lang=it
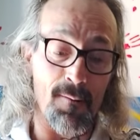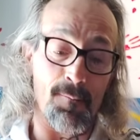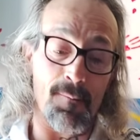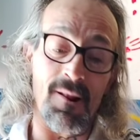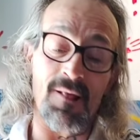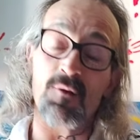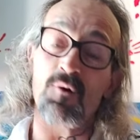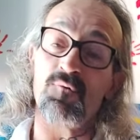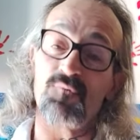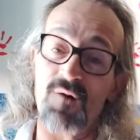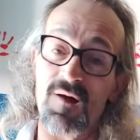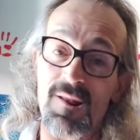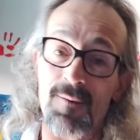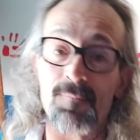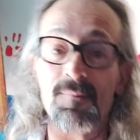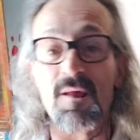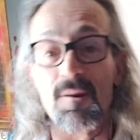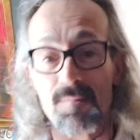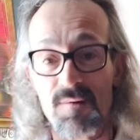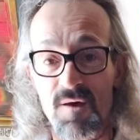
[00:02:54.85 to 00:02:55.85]
ma devo fare una
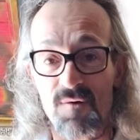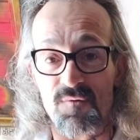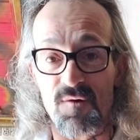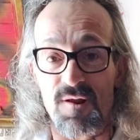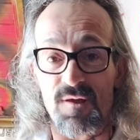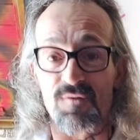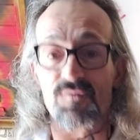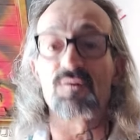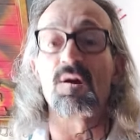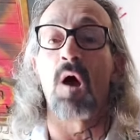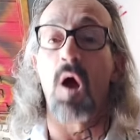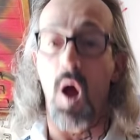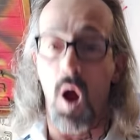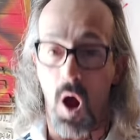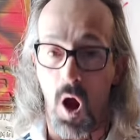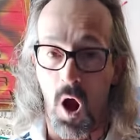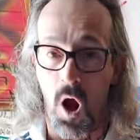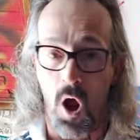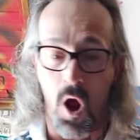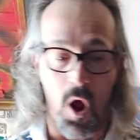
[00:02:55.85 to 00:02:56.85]
bella bella fresca
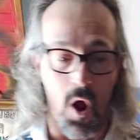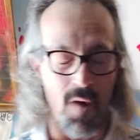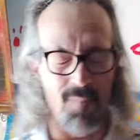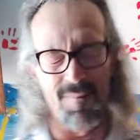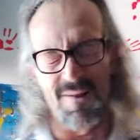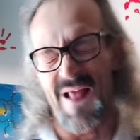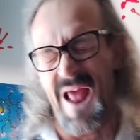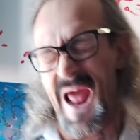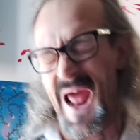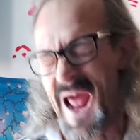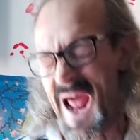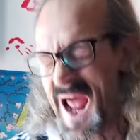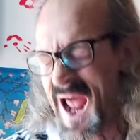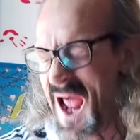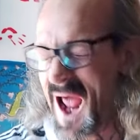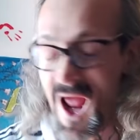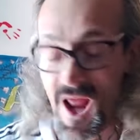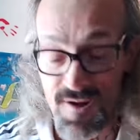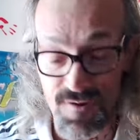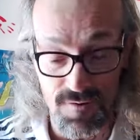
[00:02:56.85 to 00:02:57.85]
ah
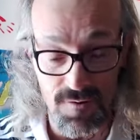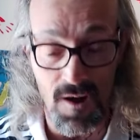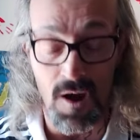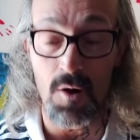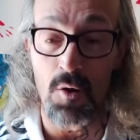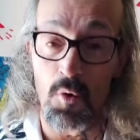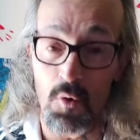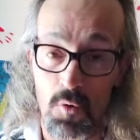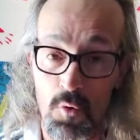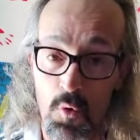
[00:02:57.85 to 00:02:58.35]
dai allora